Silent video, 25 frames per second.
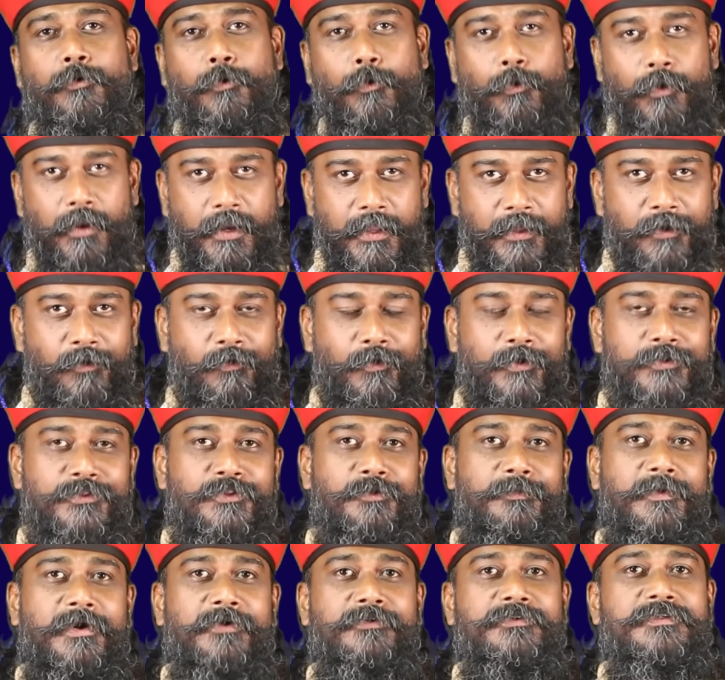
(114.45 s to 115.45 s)
করলে
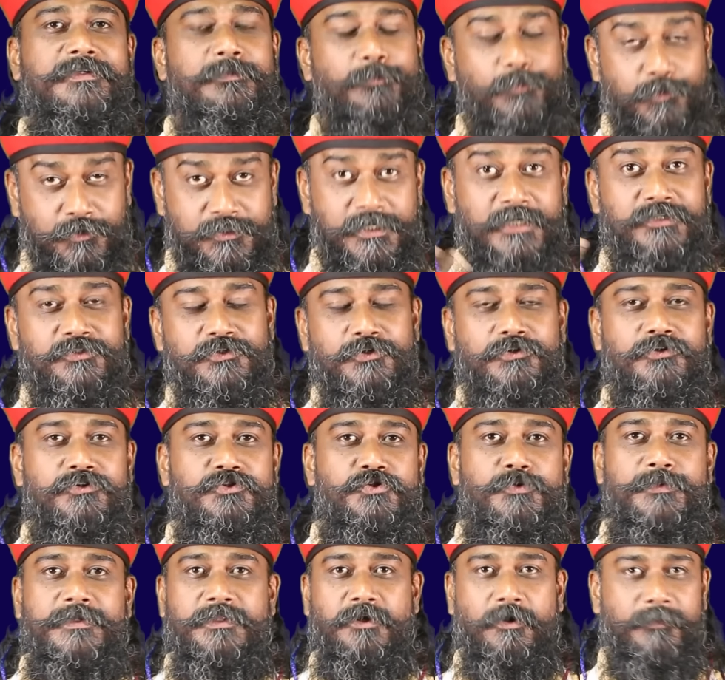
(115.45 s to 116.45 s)
হয়তো বা হচ্ছে বোঝার জন্য
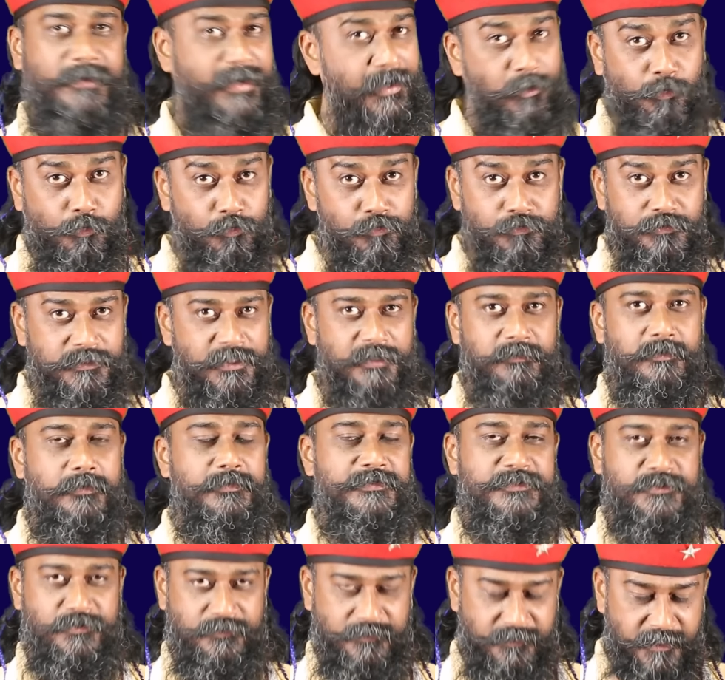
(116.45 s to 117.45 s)
সুবিধা হবে এটা গুরুত্বের
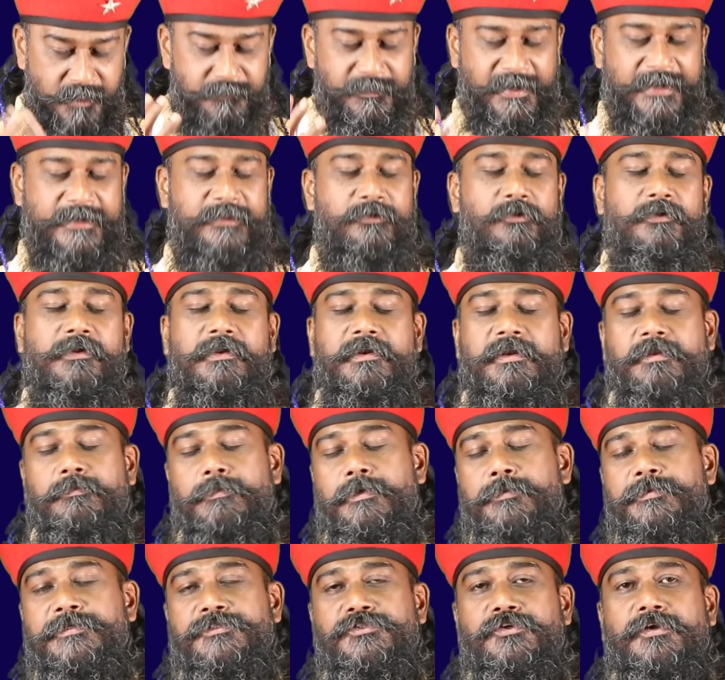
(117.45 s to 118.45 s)
বিবেচনা নয় ব্যাটিং অর্ডার বোলারের
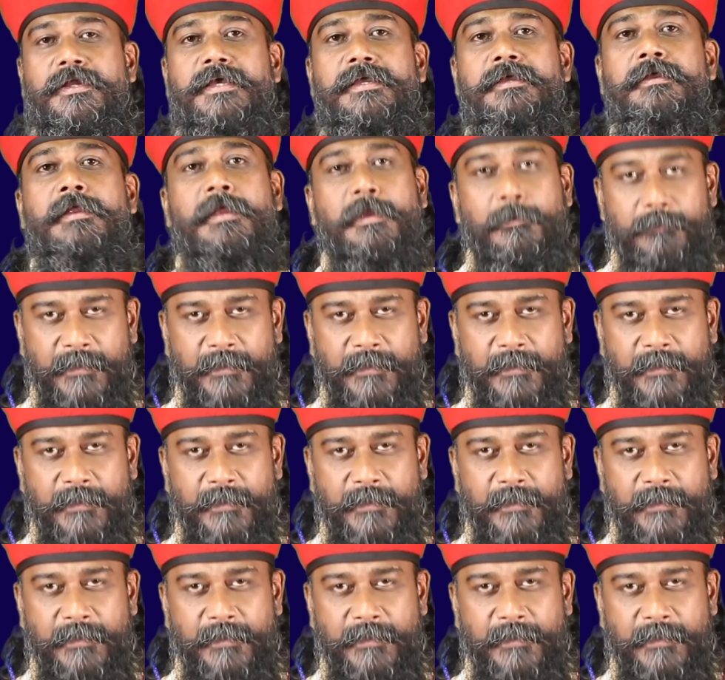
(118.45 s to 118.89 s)
বিবেচনায়